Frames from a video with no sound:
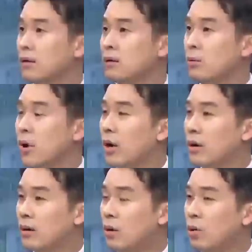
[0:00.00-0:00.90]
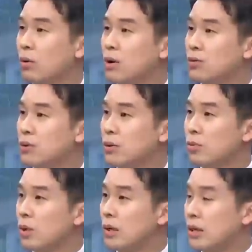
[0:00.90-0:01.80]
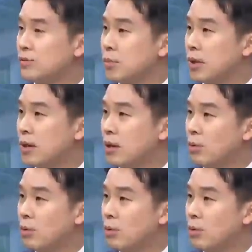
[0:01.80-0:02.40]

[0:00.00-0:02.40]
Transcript: 그걸 왜 그 허용을 해줘서 이런 논란 났습니까?